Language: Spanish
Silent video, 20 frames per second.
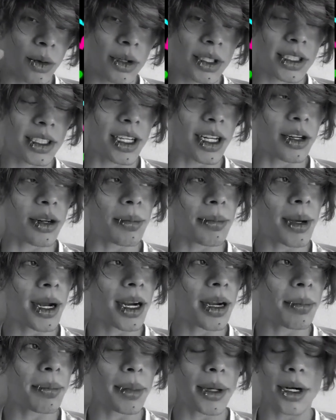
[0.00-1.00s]
publicidad no
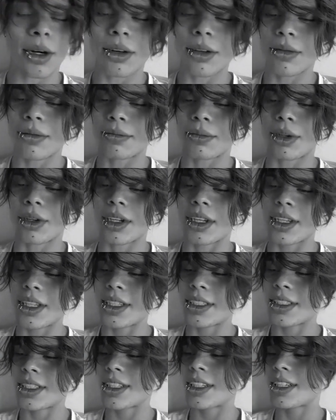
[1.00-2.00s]
paga, pero porque
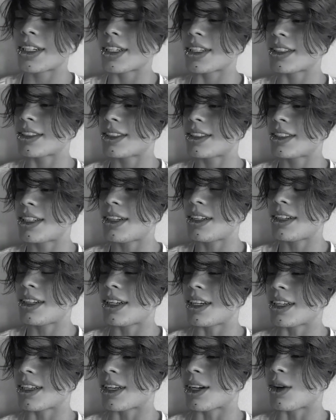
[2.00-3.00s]
dicen que este es el,
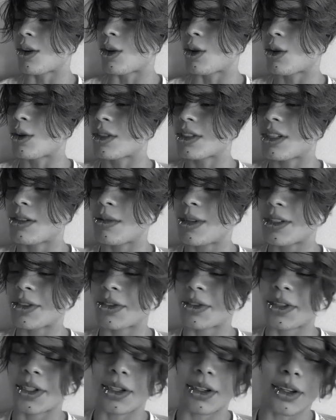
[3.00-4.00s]
de coco es el
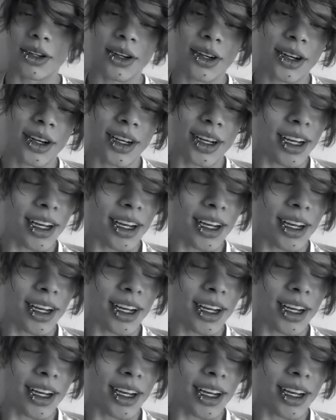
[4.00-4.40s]
más feo?